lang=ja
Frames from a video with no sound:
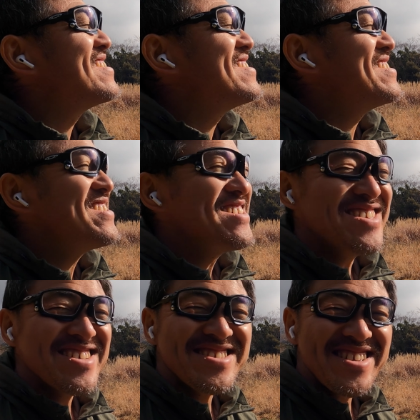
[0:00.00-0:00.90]
いい
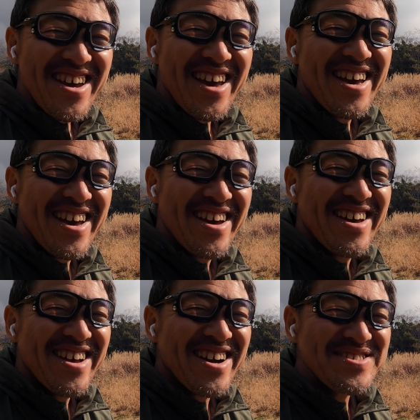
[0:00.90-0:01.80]
ですね。
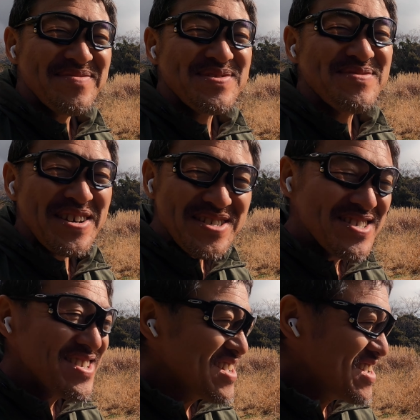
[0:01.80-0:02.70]
風も少ない
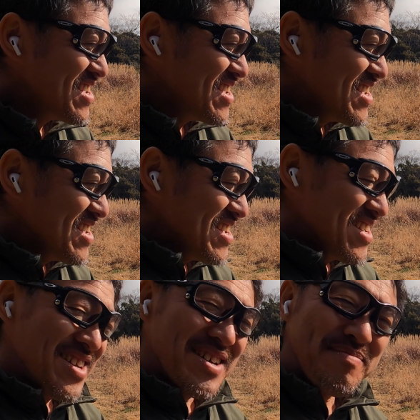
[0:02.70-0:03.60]
し。
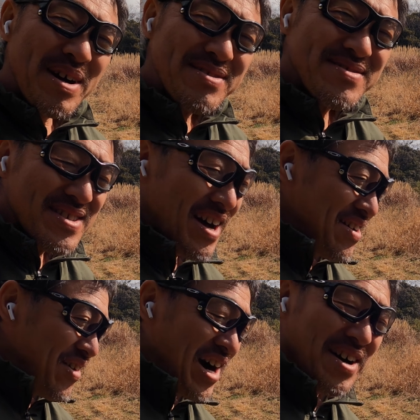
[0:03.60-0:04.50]
マックさ
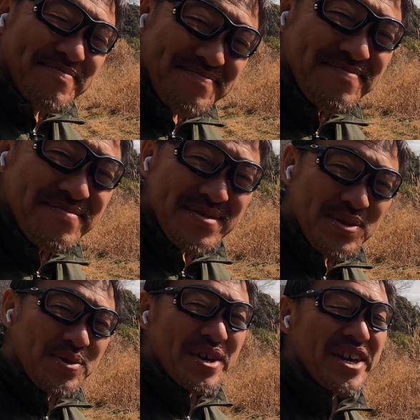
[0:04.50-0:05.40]
んは
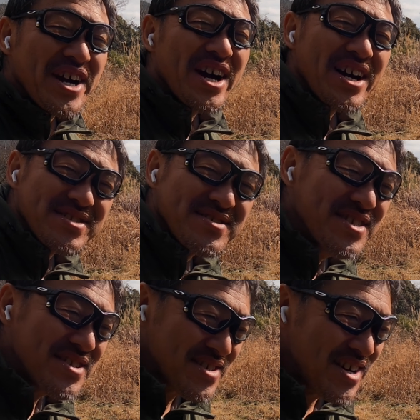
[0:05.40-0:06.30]
どんなエアガンが好き
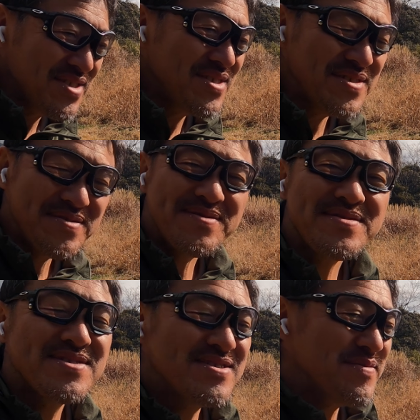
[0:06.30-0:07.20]
ですかっていう
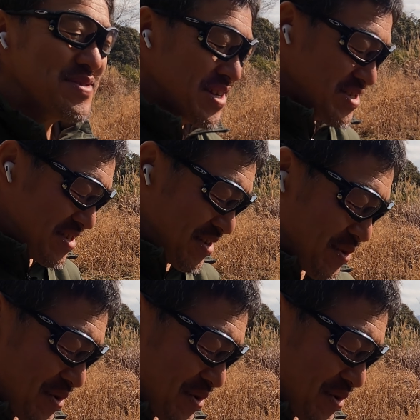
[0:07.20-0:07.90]
質問に対してお